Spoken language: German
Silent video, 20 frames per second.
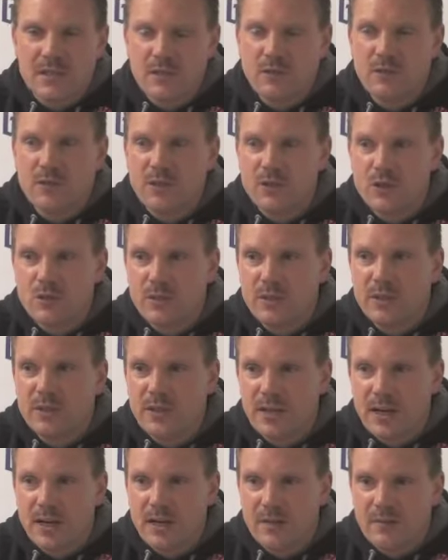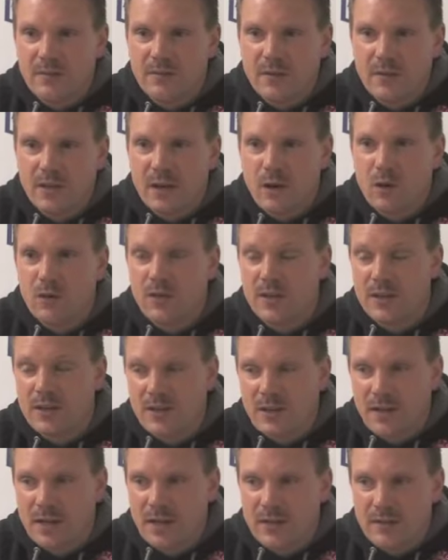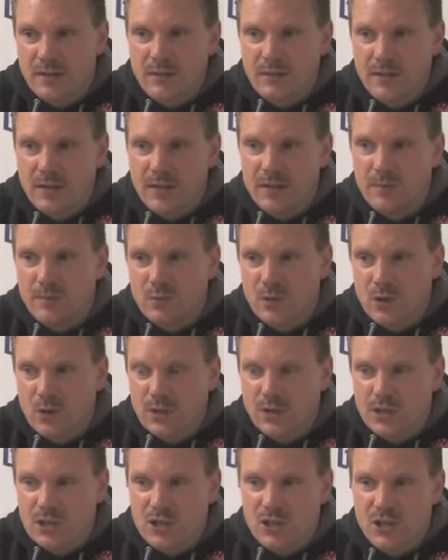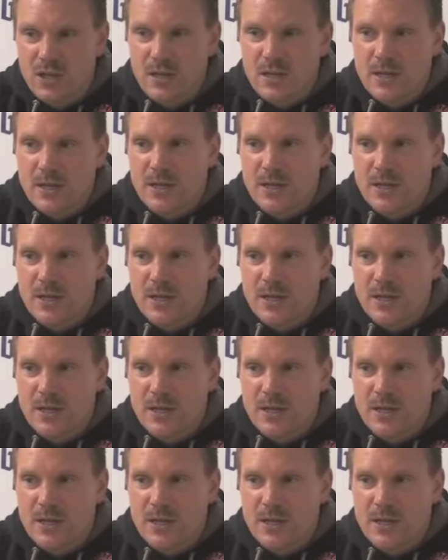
sehr vielen Spielen, gerade wenn wir einen Lauf hatten, gerade wenn wir eben deutlich